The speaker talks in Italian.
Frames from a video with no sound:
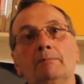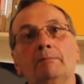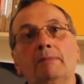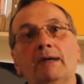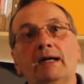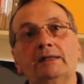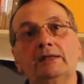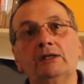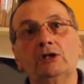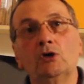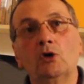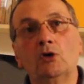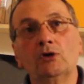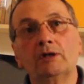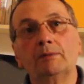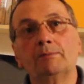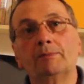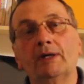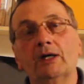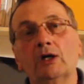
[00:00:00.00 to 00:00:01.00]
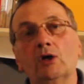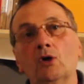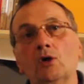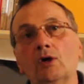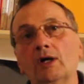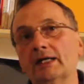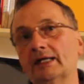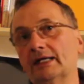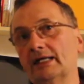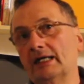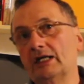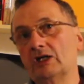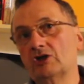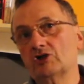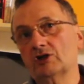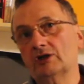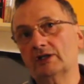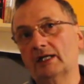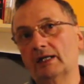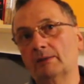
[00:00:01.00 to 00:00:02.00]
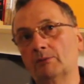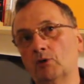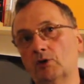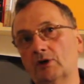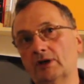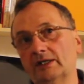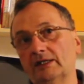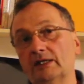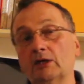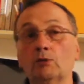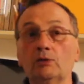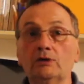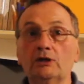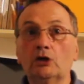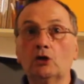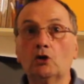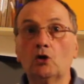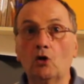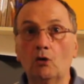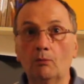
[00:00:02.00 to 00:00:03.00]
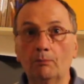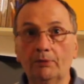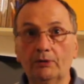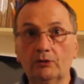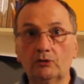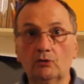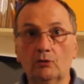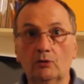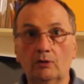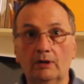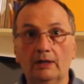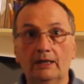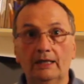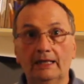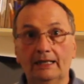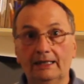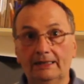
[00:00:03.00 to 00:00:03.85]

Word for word: ma di ogni parola che esce dalla bocca di Dio. Quindi il compito